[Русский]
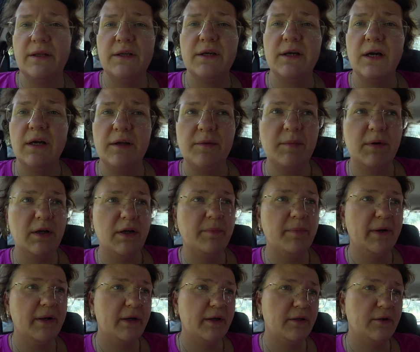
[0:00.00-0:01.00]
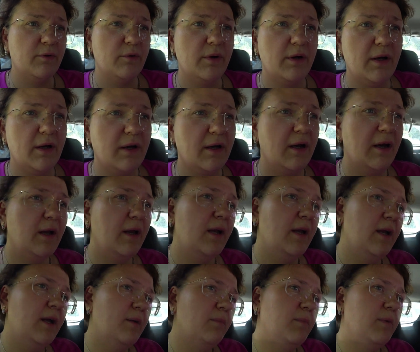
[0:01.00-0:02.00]
никак не могли проехать кое-как.
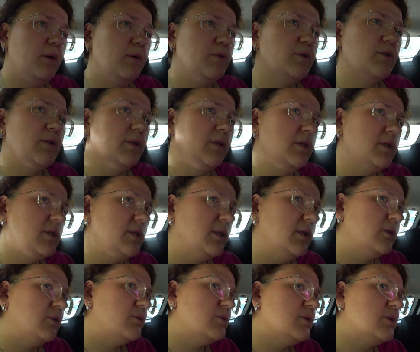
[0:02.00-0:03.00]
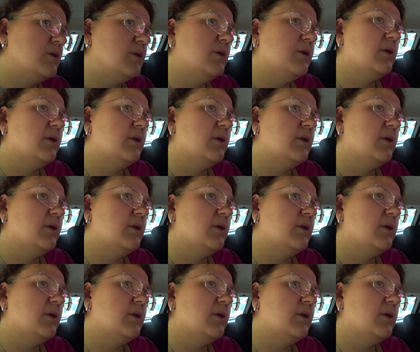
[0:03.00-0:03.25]
Бабушка дошла тоже.